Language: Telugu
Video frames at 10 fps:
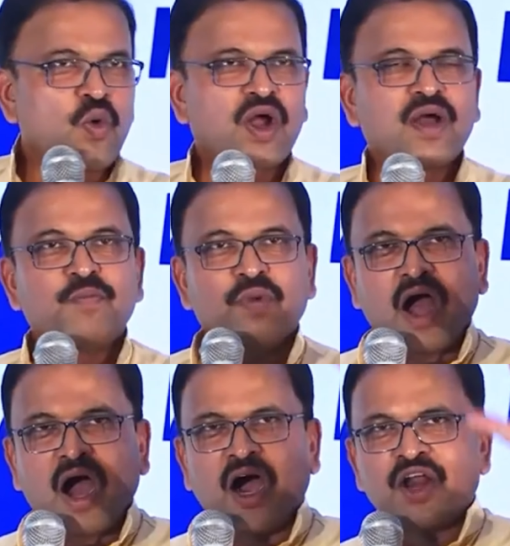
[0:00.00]
ఒక
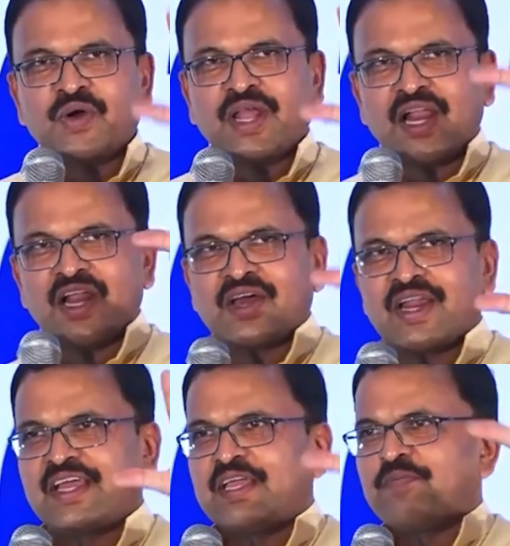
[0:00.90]
ఆరు నెలలు
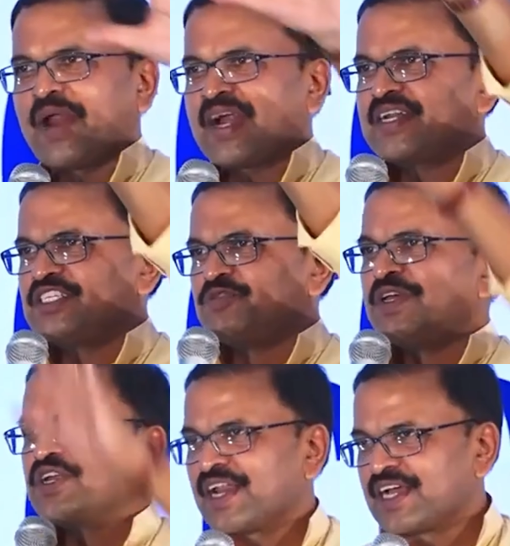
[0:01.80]
గనక ఈ ప్రాక్టీస్
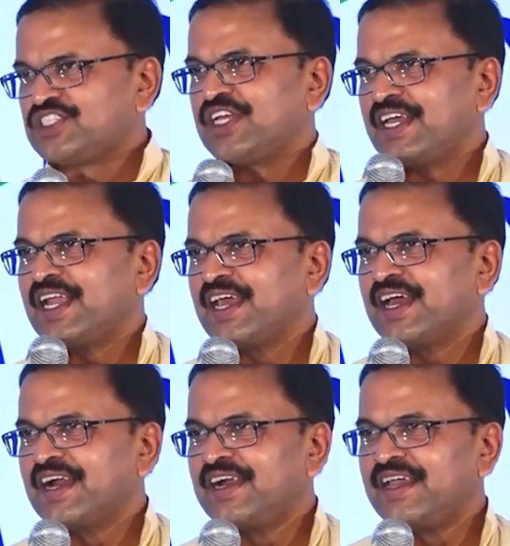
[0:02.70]
మీరు గనక
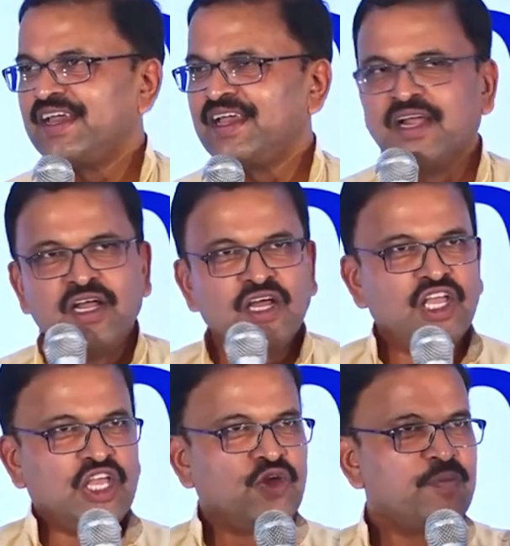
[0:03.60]
చేయగలిగారంటే
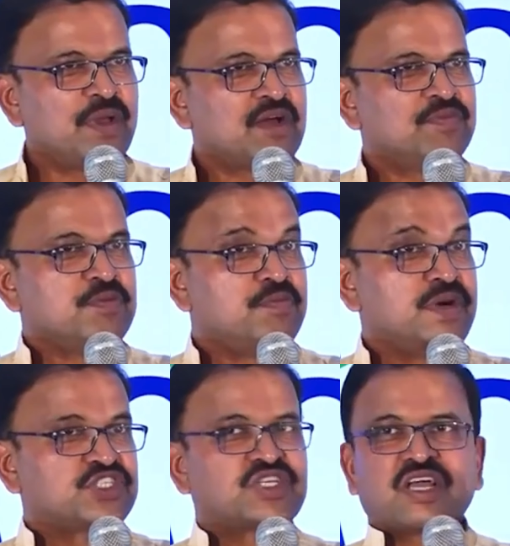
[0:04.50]
యూ విల్ బికమ్ ది
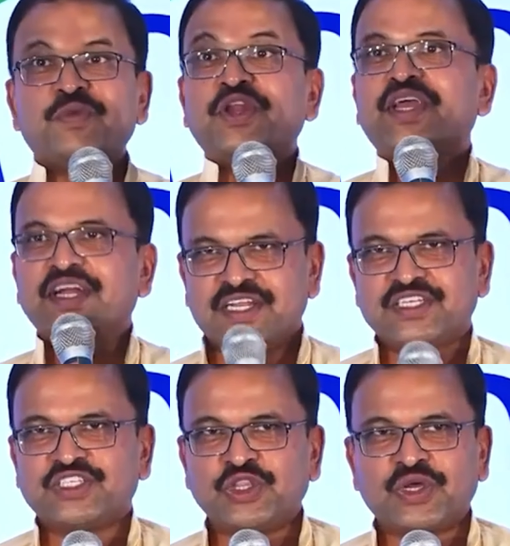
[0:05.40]
బెస్ట్
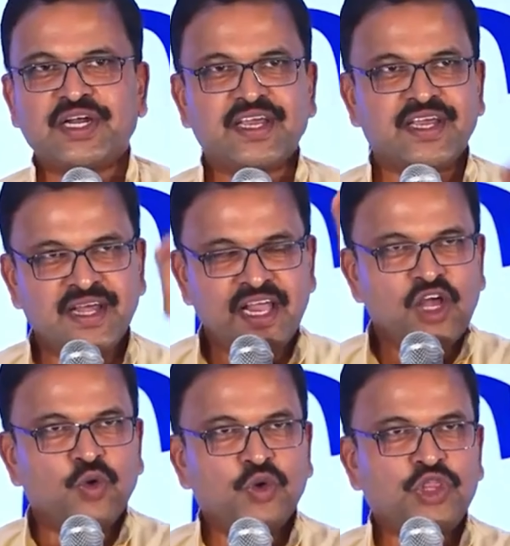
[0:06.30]
కమ్యూనికేటర్స్ ఎందుకంటే
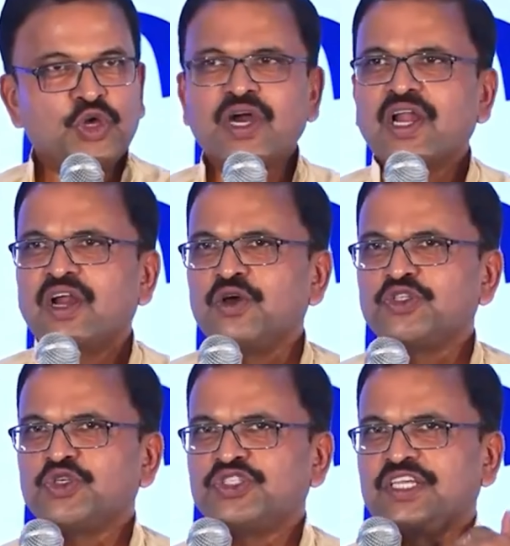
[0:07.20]
ఉద్యోగాలలో
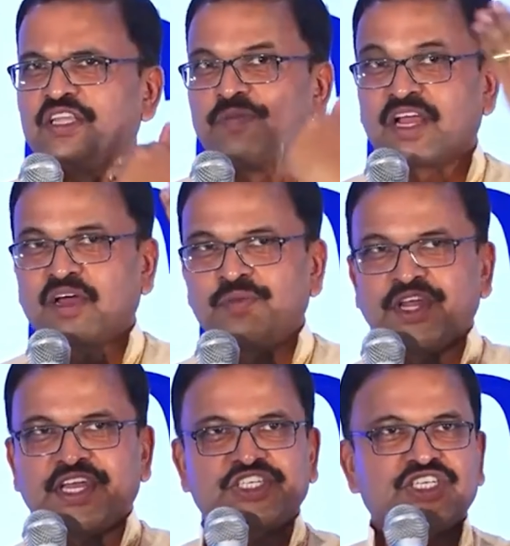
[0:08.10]
చూసేది మన
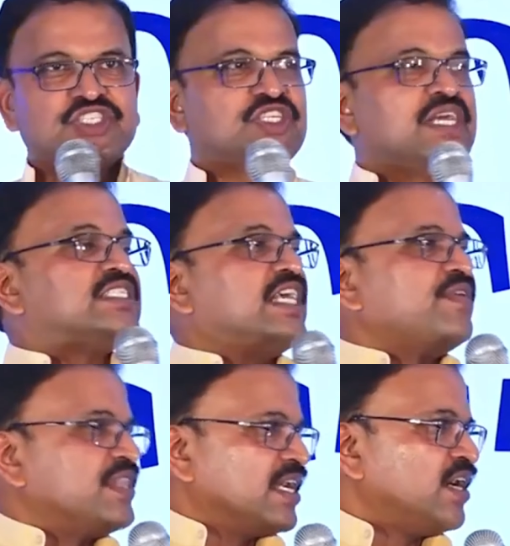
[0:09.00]
కమ్యూనికేషన్ స్కిల్స్
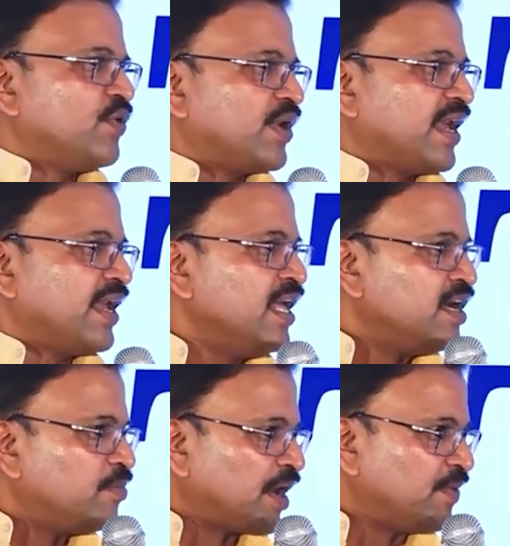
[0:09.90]
ఏ విధంగా ఉన్నాయి
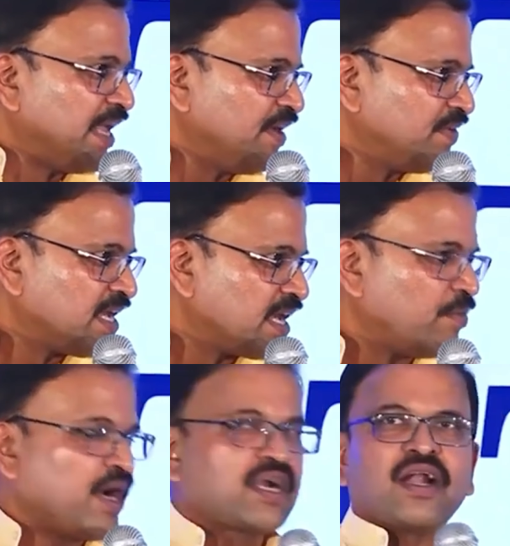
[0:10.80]
మనం ఏ విధంగా
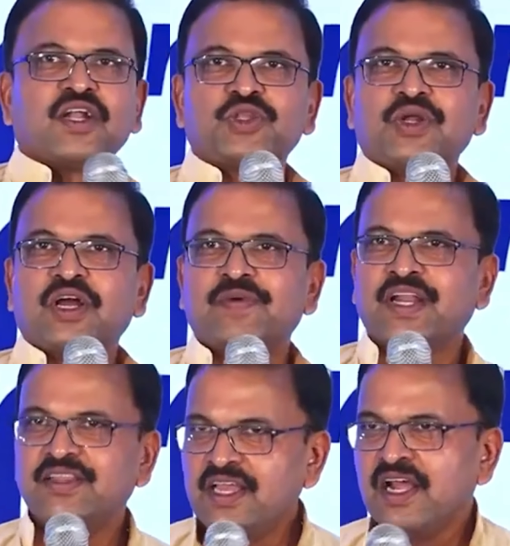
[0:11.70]
మాట్లాడుతున్నాం
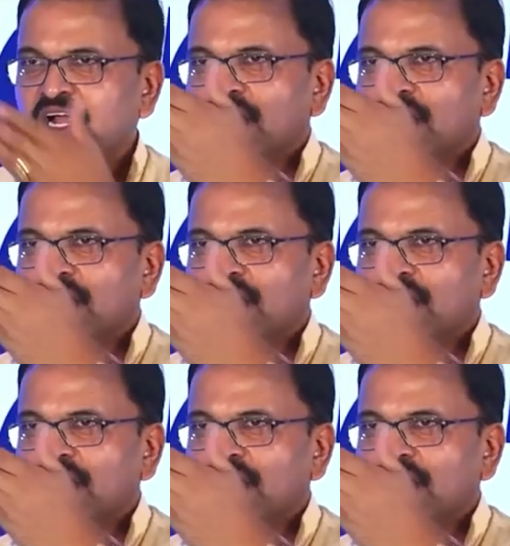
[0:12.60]
అన్నది